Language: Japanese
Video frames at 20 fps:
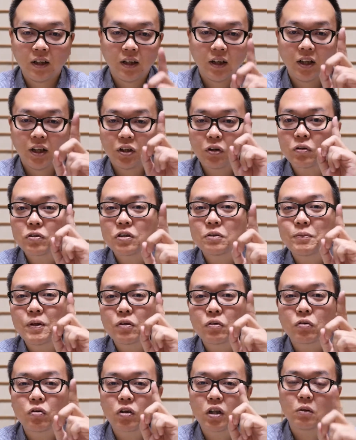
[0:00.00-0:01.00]
1つ目
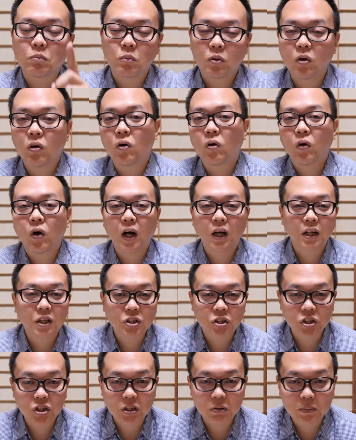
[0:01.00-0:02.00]
の時もお
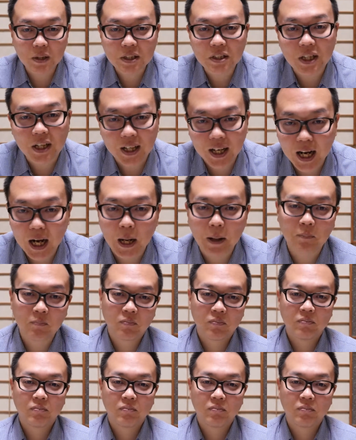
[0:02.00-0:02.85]
話ししましたが、